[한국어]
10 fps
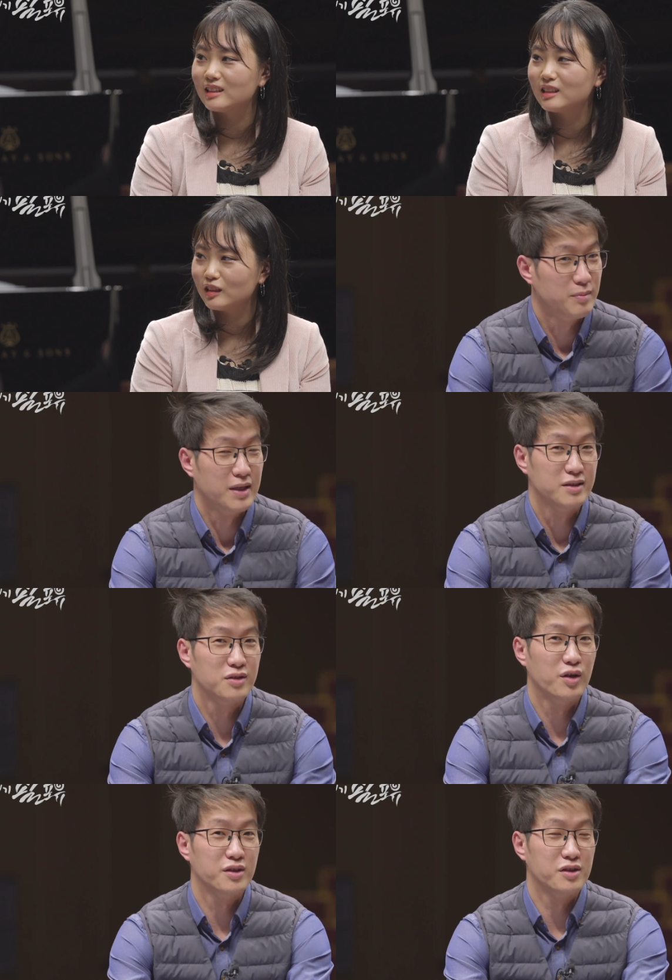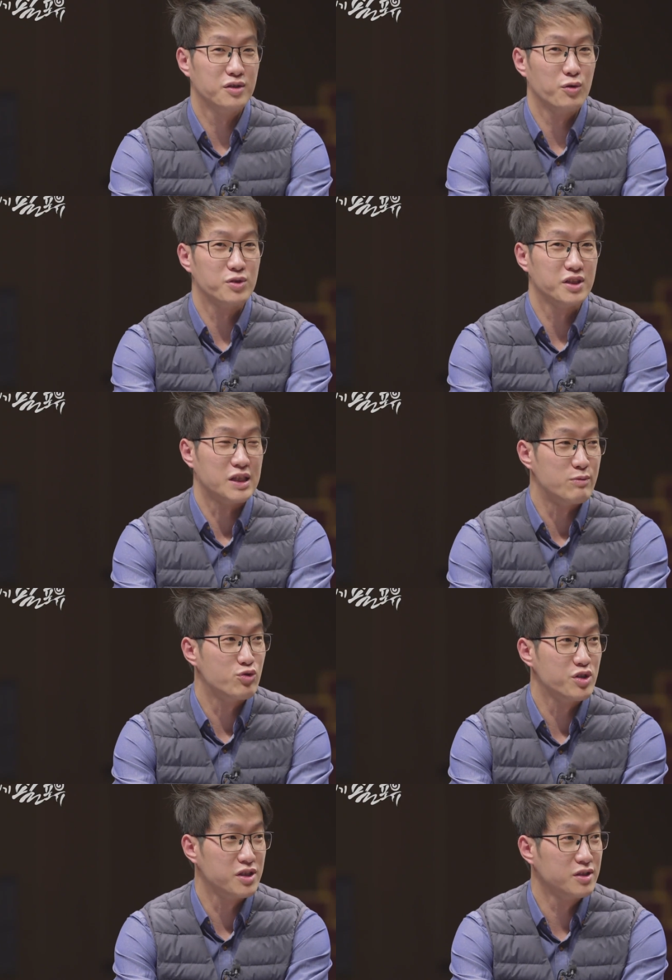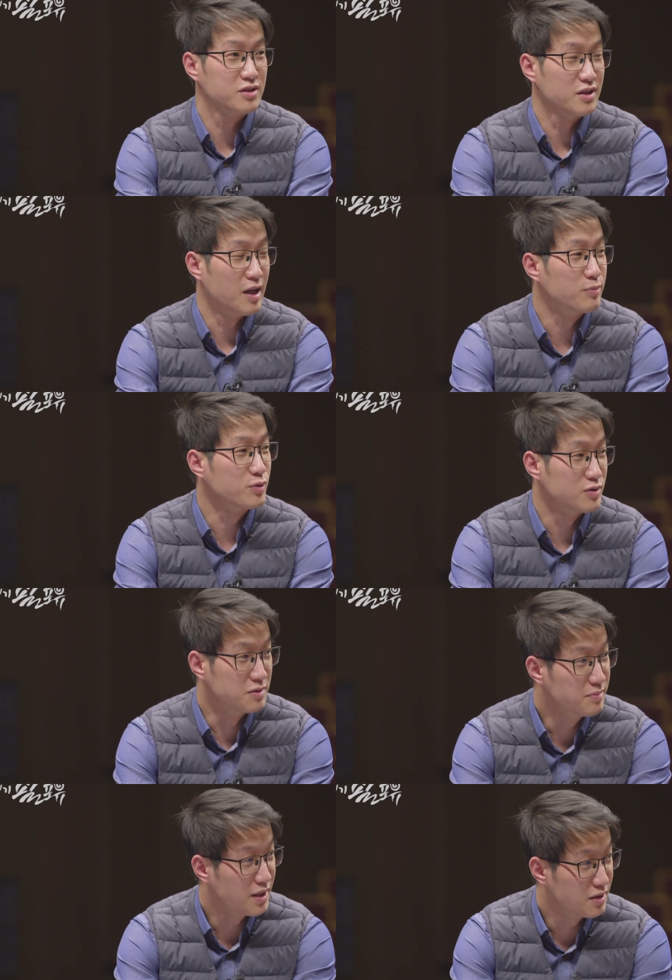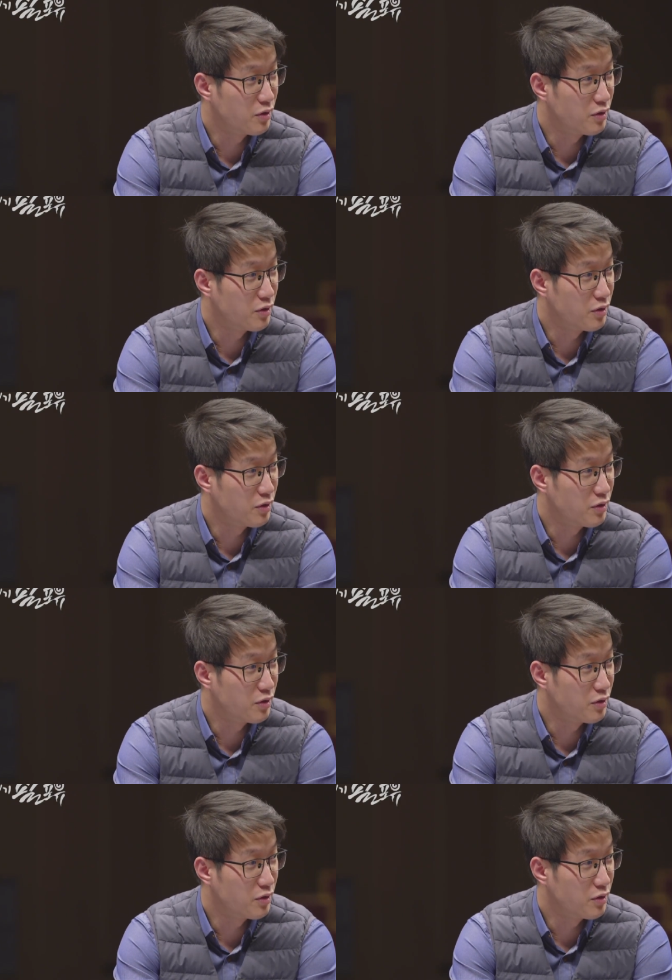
그 많이 들어야 되는데 혹시 임주 씨는 앞으로 음반